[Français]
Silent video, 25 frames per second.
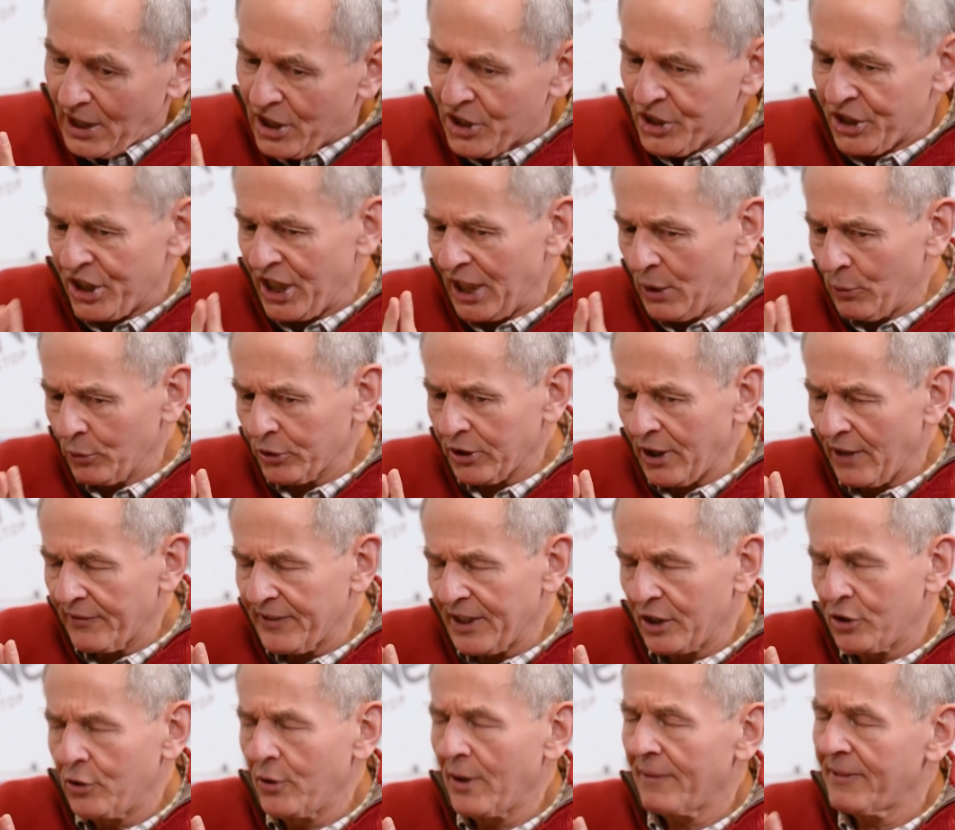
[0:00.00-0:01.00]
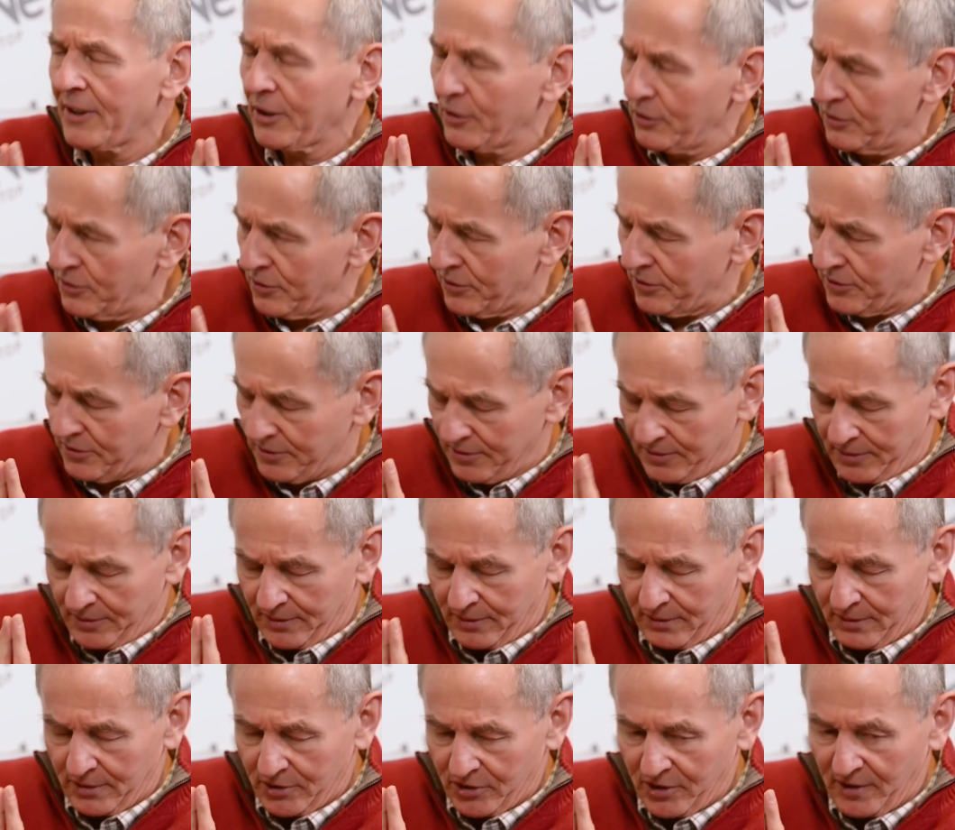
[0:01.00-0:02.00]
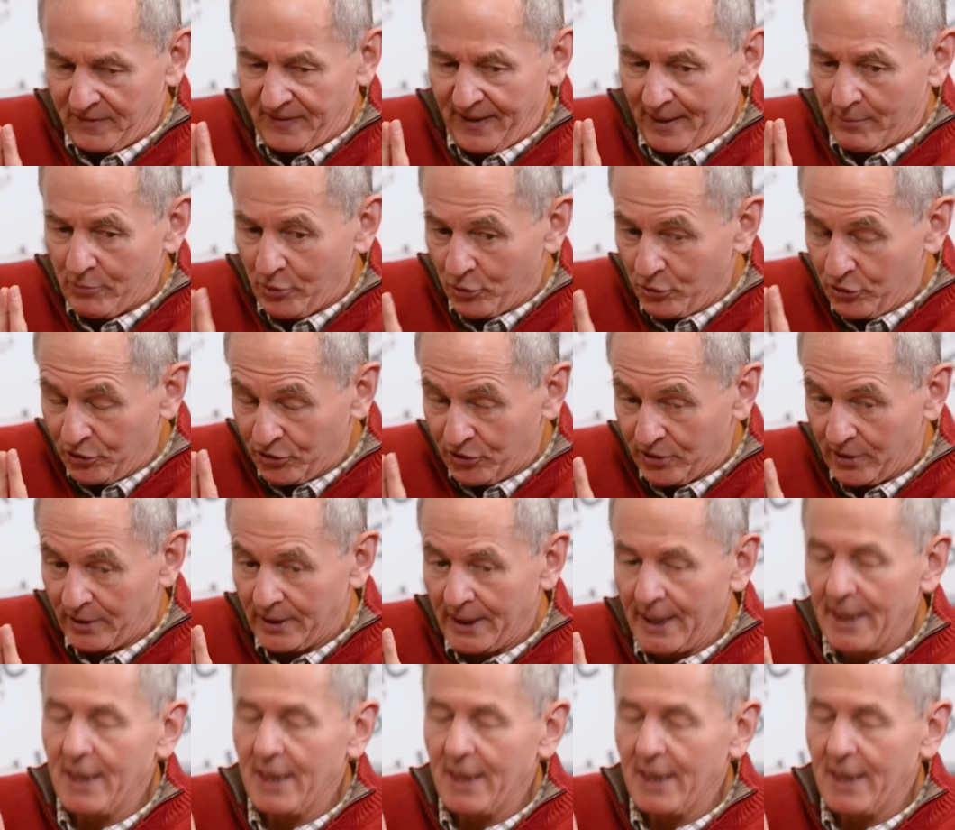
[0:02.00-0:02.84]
j'ai longtemps vécu avec une, jeune femme russe.